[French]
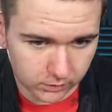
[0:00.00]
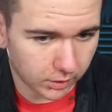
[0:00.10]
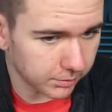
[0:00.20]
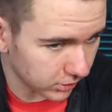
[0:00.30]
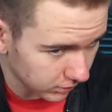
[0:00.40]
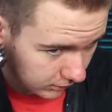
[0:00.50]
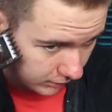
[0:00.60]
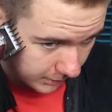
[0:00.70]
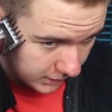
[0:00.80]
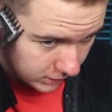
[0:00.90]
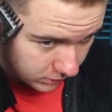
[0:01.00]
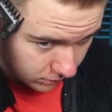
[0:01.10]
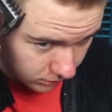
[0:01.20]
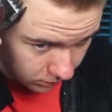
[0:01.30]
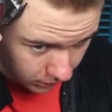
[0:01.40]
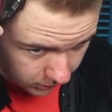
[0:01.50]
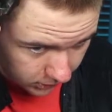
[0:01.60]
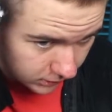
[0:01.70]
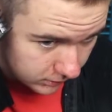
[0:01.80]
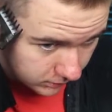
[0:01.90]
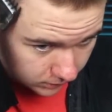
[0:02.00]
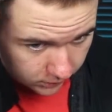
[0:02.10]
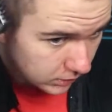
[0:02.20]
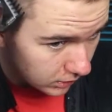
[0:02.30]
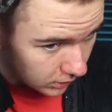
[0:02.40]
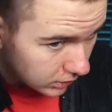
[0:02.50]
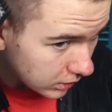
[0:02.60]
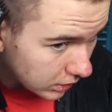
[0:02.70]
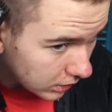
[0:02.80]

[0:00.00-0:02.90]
Non, bah, on va partir sur tout comme ça. Hein.